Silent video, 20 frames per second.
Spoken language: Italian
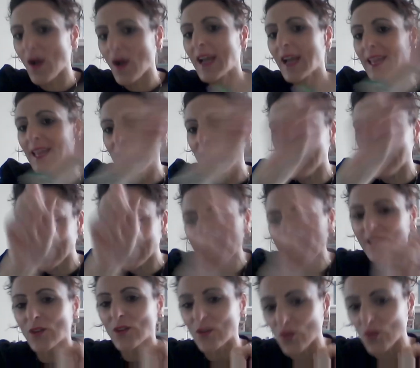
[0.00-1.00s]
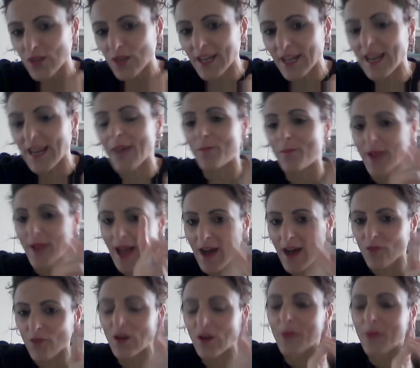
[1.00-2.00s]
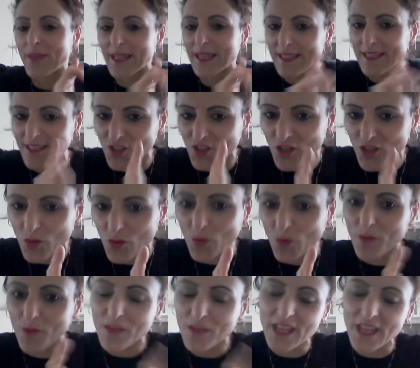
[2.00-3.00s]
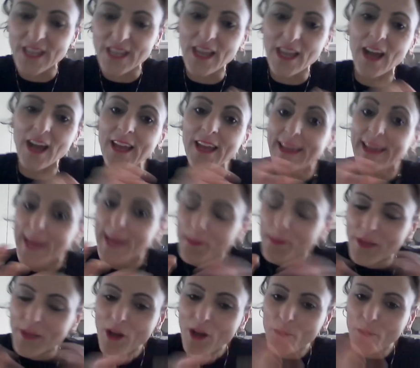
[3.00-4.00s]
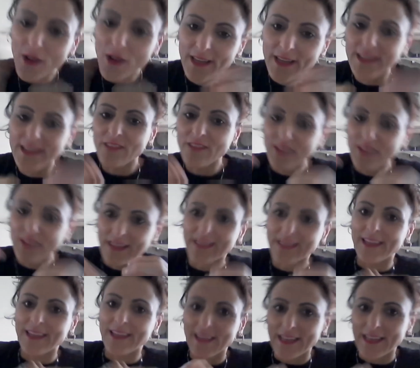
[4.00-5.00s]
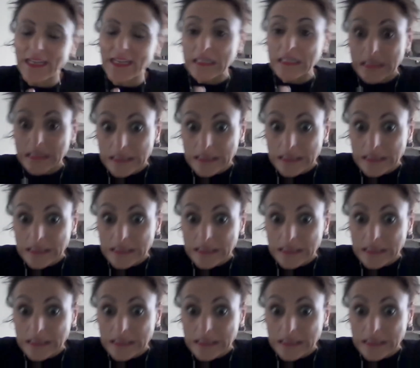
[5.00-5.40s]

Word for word: Anche l'interno a Roccaraso, bravo, la piana dei 5 miglia. Però poi lì viene...